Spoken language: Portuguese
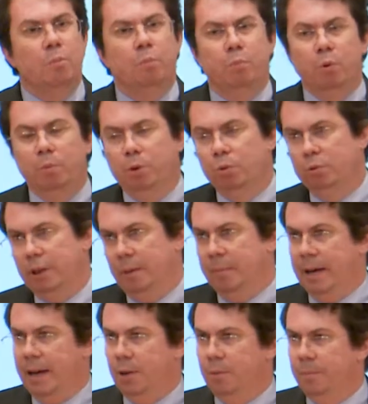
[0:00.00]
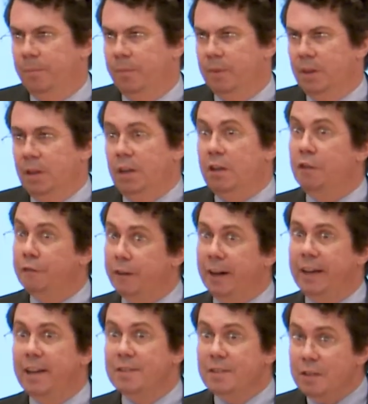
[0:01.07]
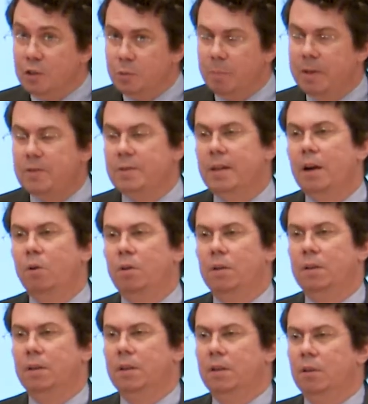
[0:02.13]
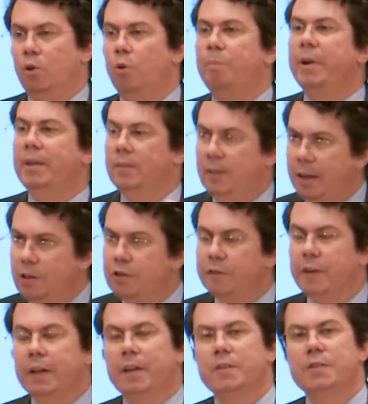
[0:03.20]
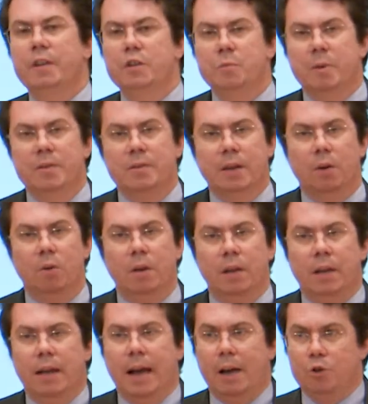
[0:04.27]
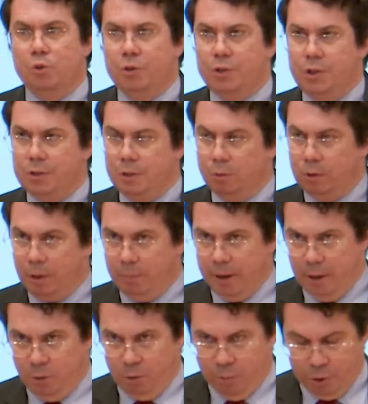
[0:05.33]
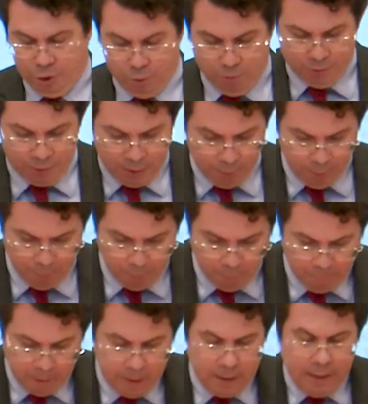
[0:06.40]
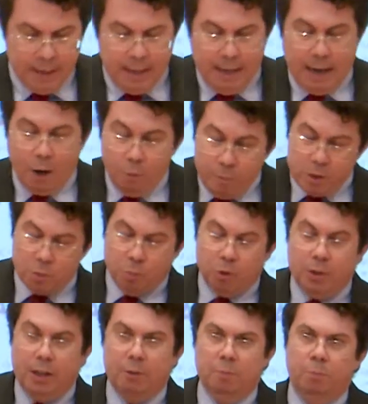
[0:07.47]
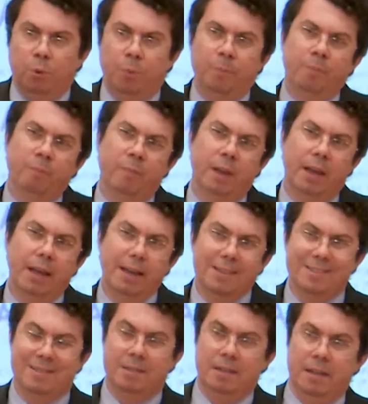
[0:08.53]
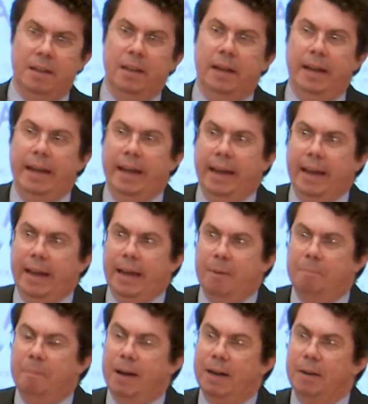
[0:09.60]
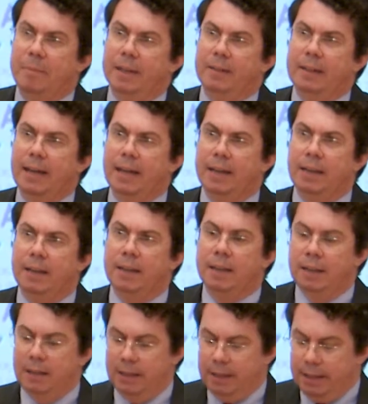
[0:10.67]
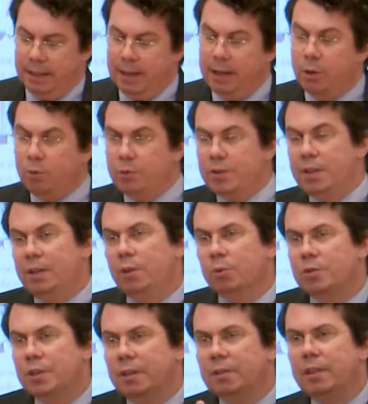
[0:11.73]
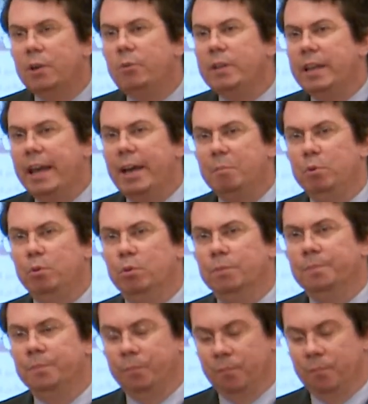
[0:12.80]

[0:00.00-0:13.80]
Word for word: Público do Trabalho e enfraquece em especial, ou pretende enfraquecer em especial, a Justiça do Trabalho como instituição, ao mesmo tempo, esse é, parlamentar ele conseguiu ser tão inepto,